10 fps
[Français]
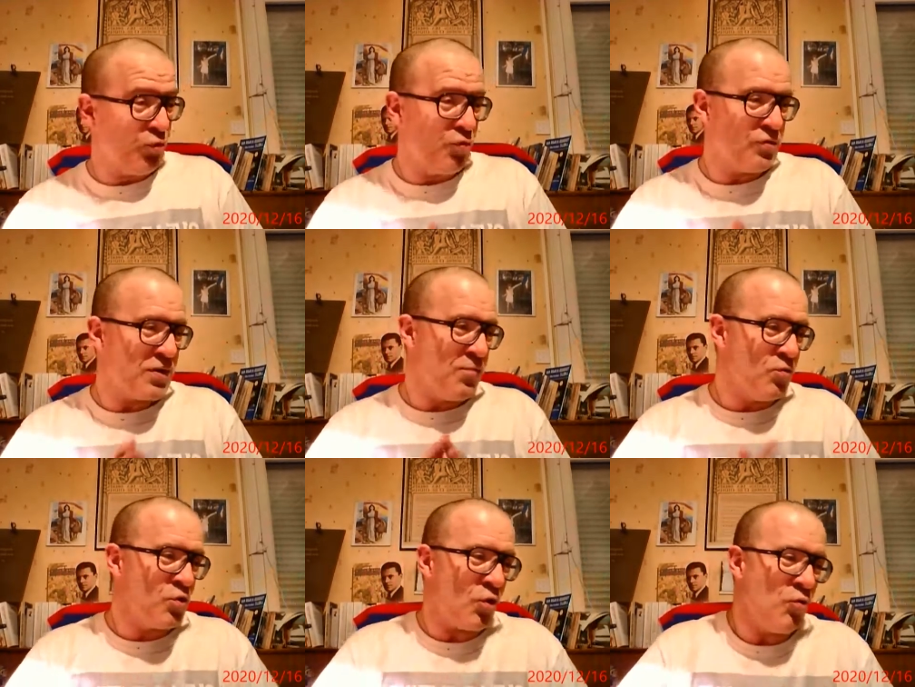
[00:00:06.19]
Nous sommes
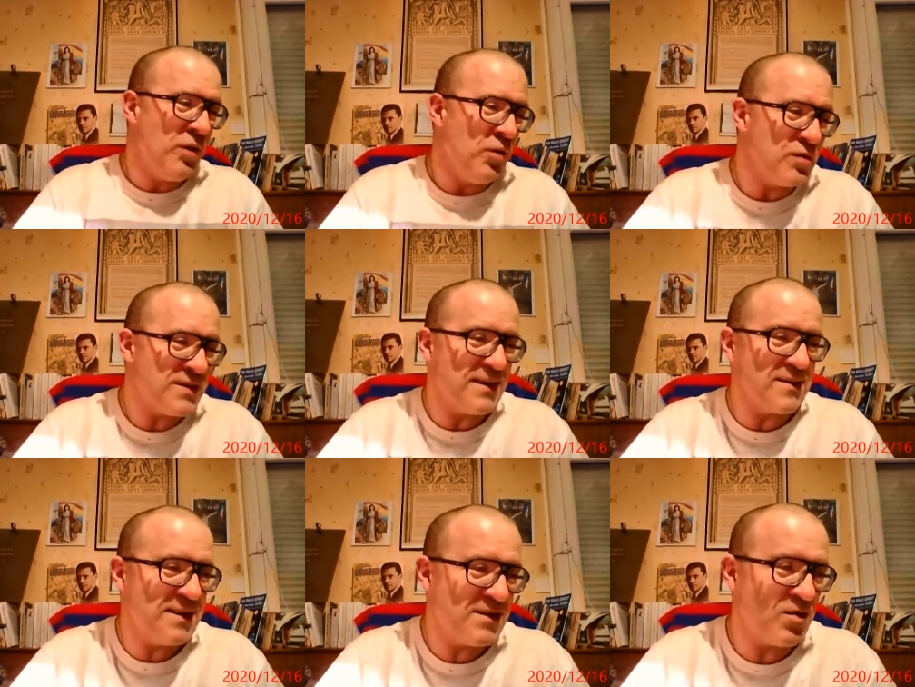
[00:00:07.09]
aujourd'hui le 16
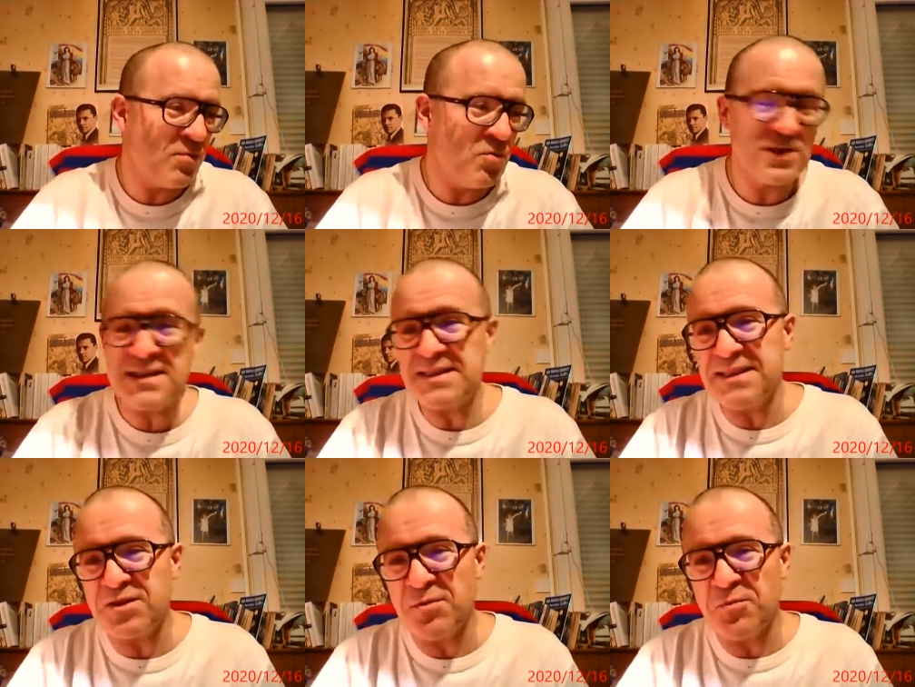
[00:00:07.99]
décembre. Le 16
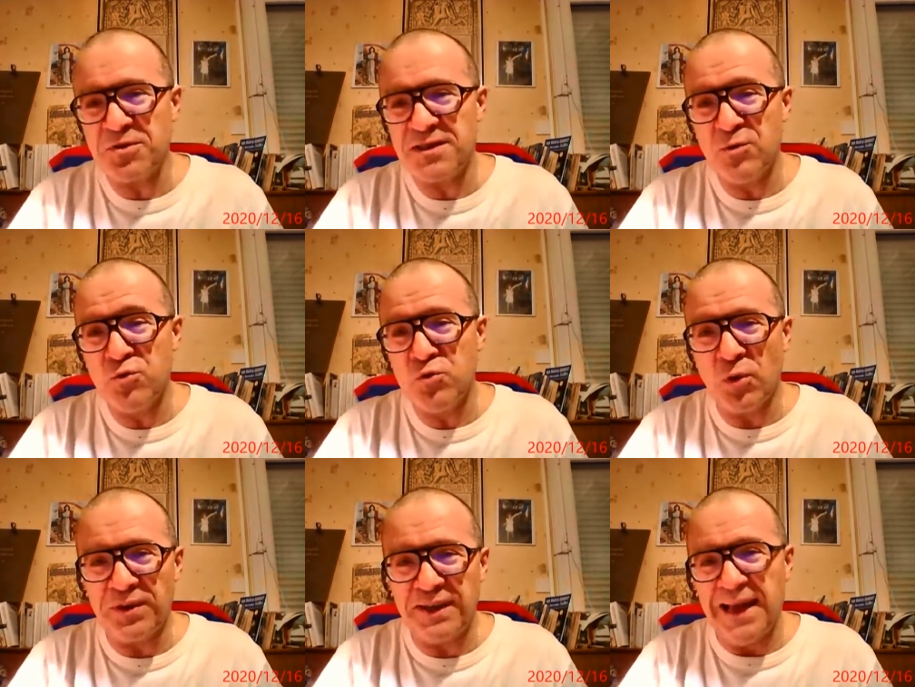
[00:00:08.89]
décembre, c'est le
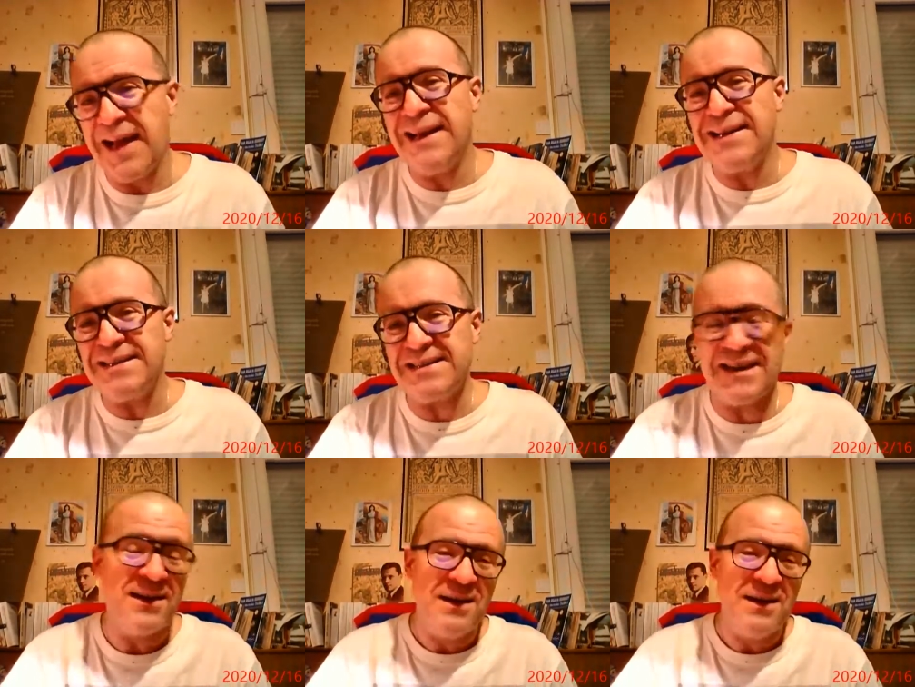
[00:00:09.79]
jour des Alice.